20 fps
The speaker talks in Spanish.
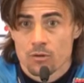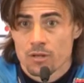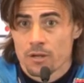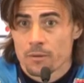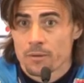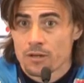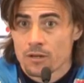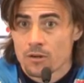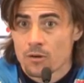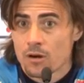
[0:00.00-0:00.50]
y ha
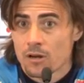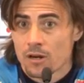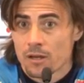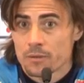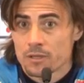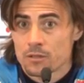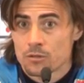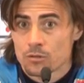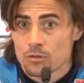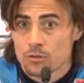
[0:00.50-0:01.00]
venido ahora
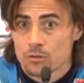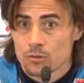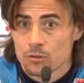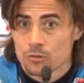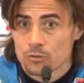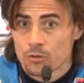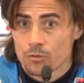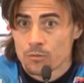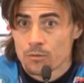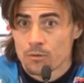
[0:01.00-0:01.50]
Víctor con
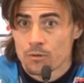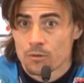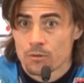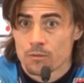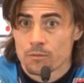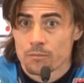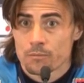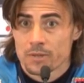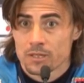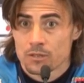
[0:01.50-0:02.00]
otro
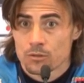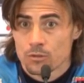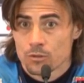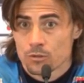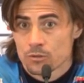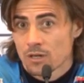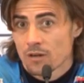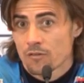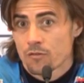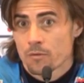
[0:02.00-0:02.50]
método,
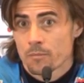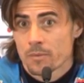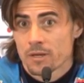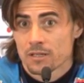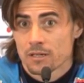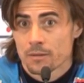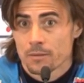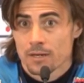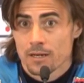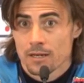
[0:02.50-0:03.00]
otras forma de
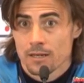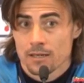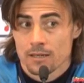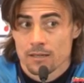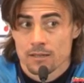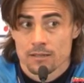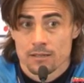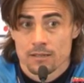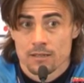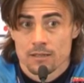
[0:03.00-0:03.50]

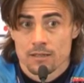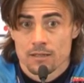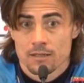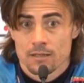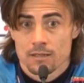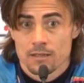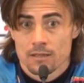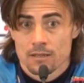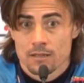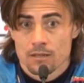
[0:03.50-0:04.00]
trabajar,
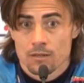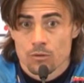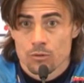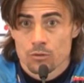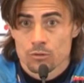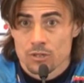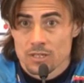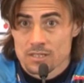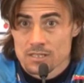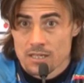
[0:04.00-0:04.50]
con
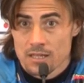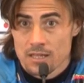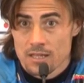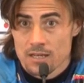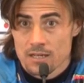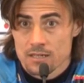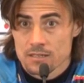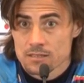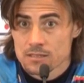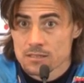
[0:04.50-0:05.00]
otras
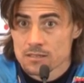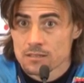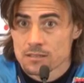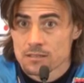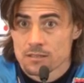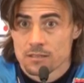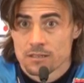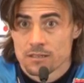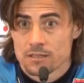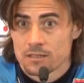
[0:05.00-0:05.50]
ideas
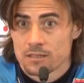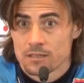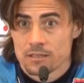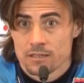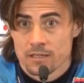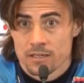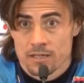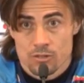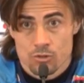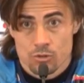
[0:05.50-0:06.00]

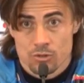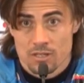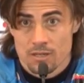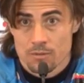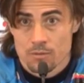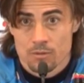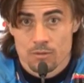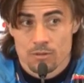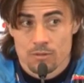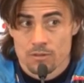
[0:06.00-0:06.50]
y en eso
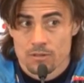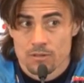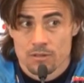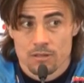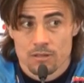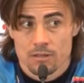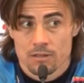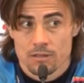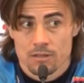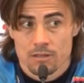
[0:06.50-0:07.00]
estamos,
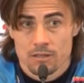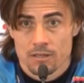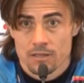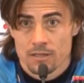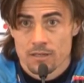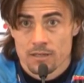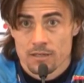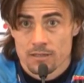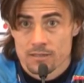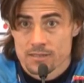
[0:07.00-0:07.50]

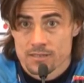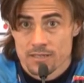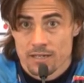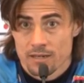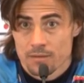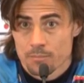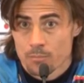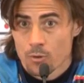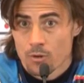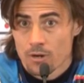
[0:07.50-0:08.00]
en ser
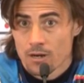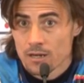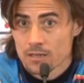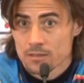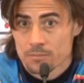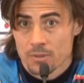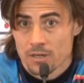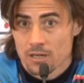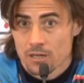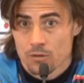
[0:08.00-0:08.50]

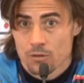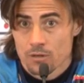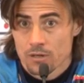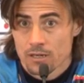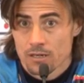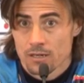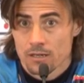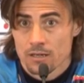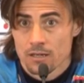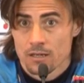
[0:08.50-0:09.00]
esponjas para
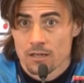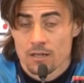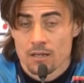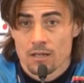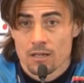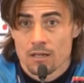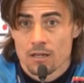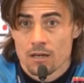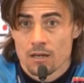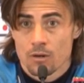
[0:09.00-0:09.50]
coger
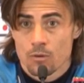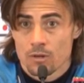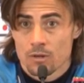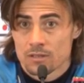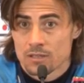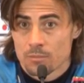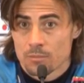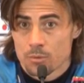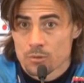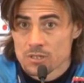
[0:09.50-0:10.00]
lo
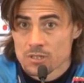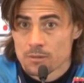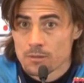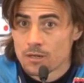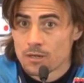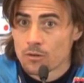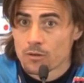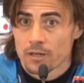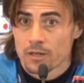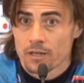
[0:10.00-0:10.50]
antes
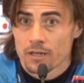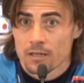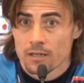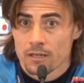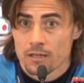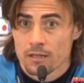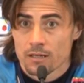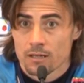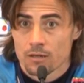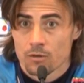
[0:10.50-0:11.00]
posible lo que,
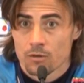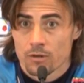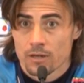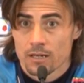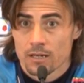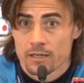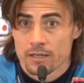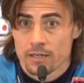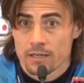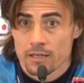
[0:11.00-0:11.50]
lo
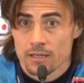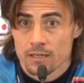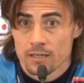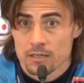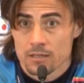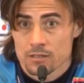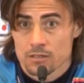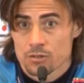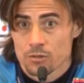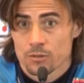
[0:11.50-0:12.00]
que él
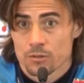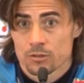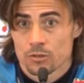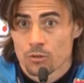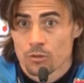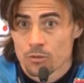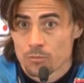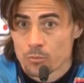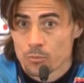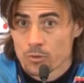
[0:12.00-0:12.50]
quiere y sobre
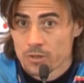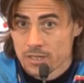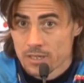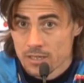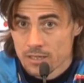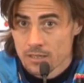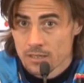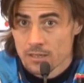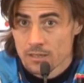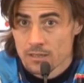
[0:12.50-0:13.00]
todo pues
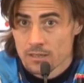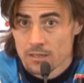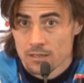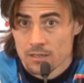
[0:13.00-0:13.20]
que,